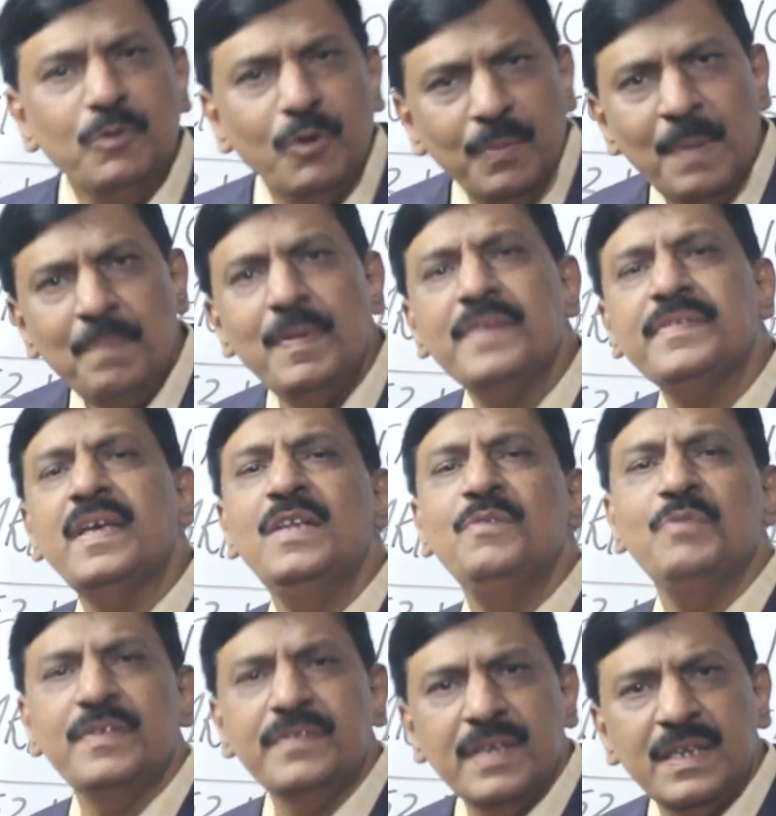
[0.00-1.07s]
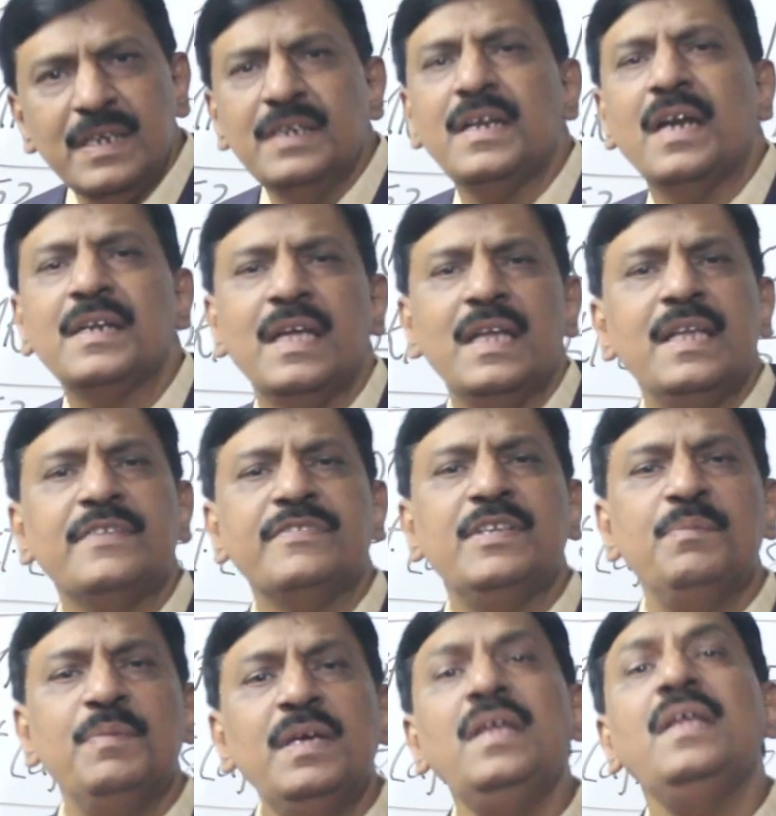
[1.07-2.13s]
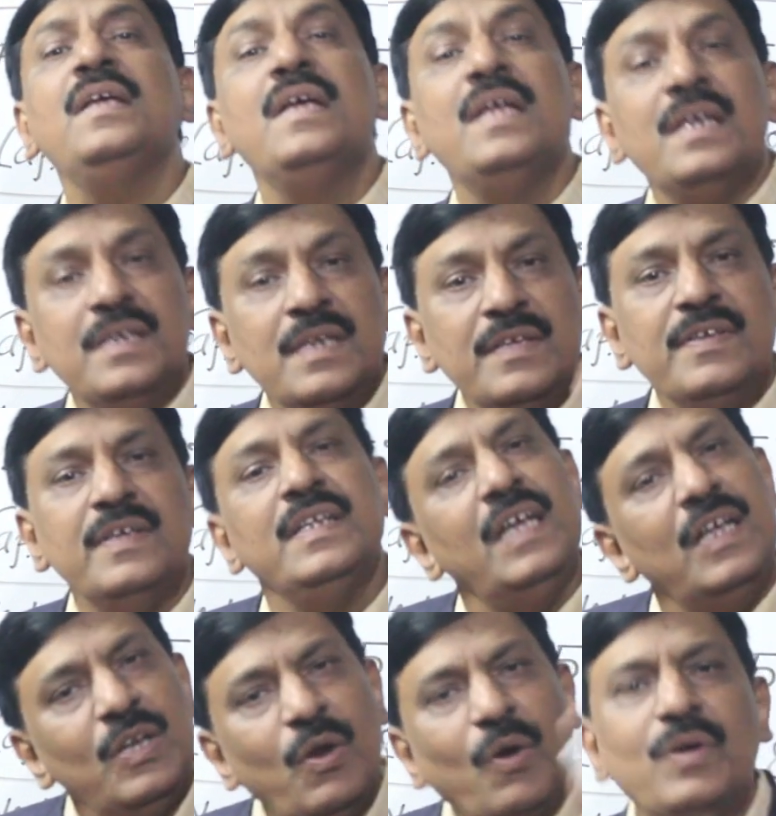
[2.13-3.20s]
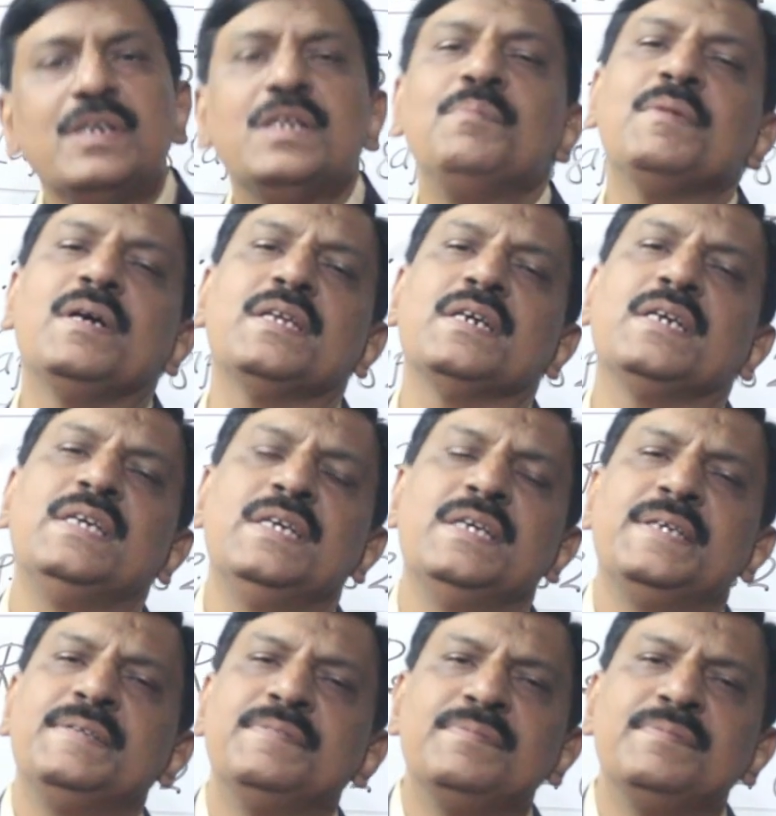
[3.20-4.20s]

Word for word: जो भी पैसा इन्वेस्ट करें टाटा एलेक्सी में नज़रिया लॉन्ग टर्म का रखिए